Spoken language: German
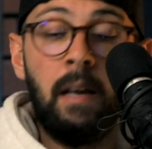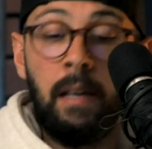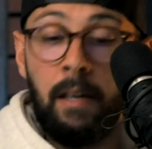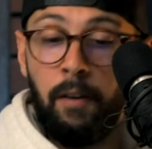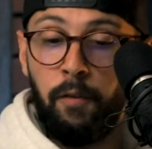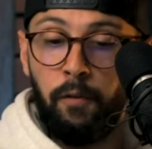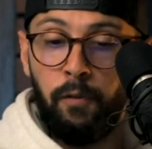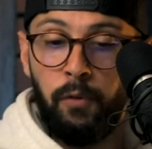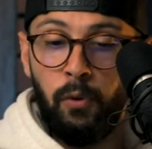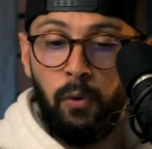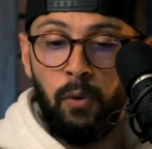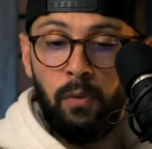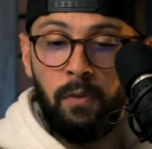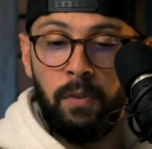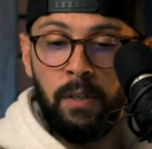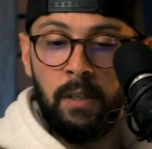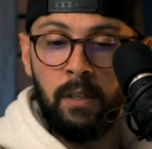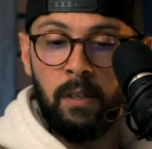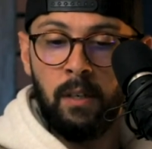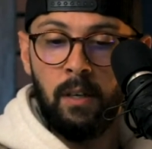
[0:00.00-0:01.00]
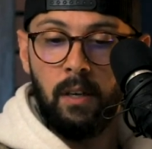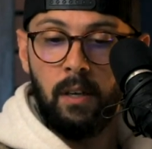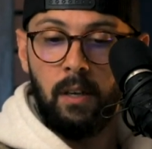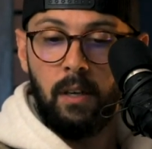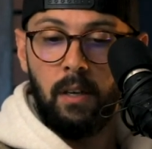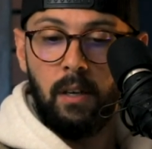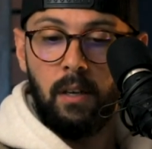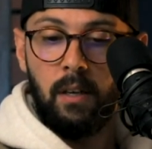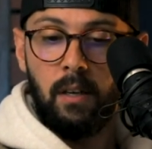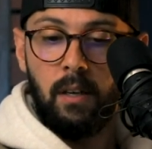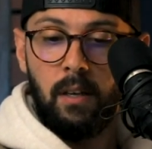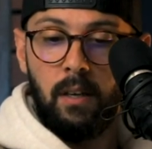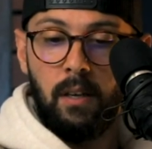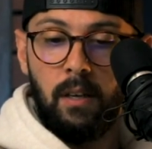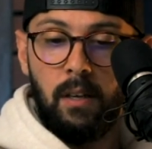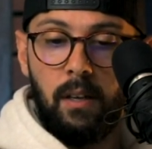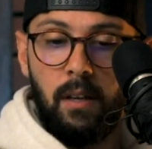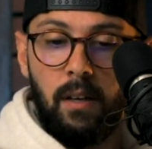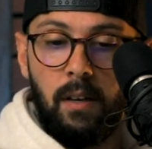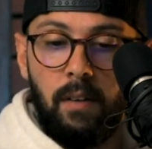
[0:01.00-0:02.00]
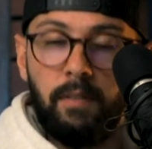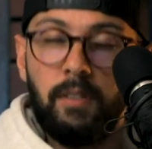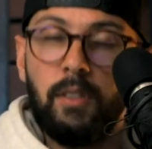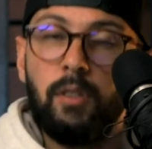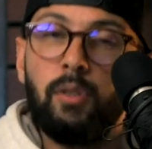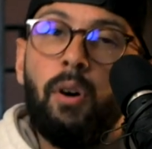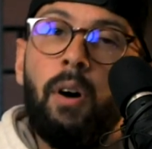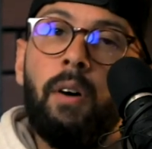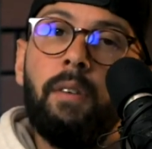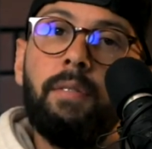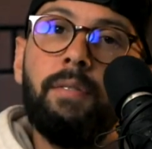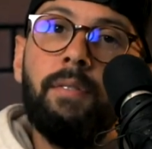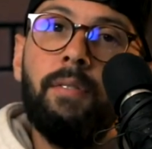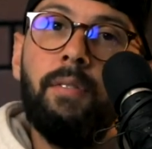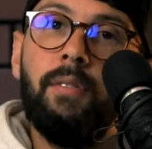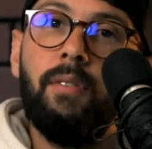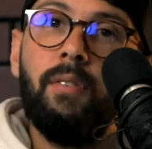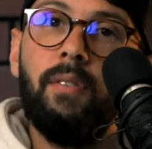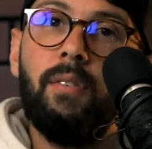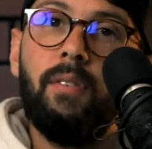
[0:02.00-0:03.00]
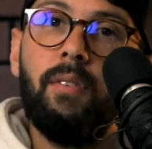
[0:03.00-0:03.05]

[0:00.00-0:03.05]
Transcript: Ein Gefühl wie, wie Surfen.